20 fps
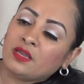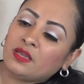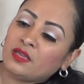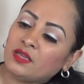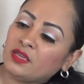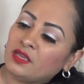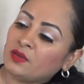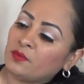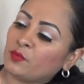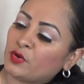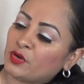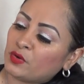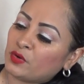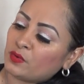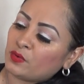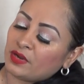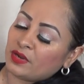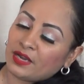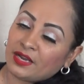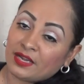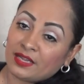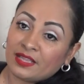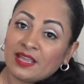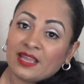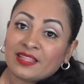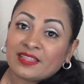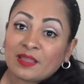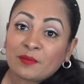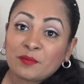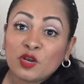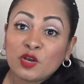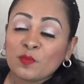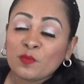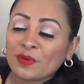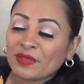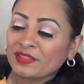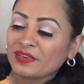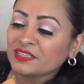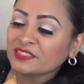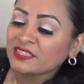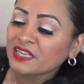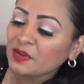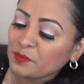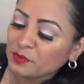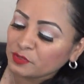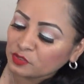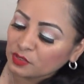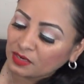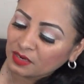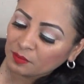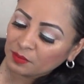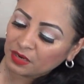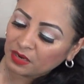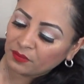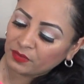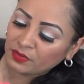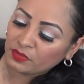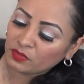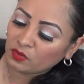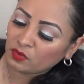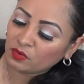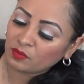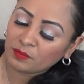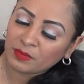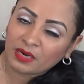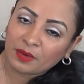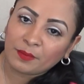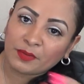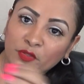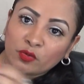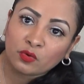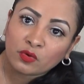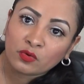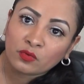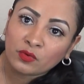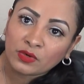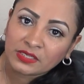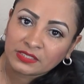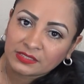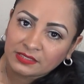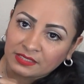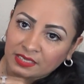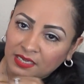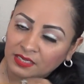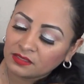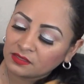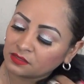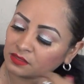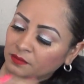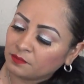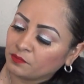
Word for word: Y bueno, ah, también lo padre es que la persona que me la vendió me la mandó con un stand,